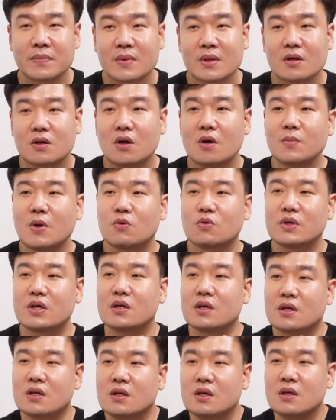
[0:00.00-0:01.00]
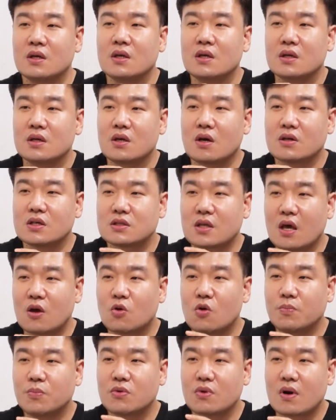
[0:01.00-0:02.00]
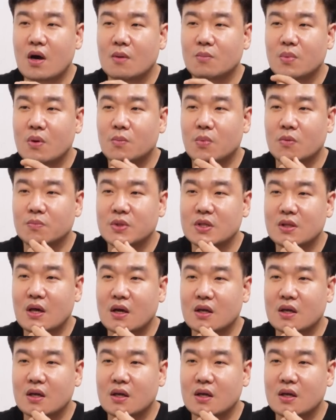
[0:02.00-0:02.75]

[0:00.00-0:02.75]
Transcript: 그러면 우리 여기서 에코프로를 한번 봅니다.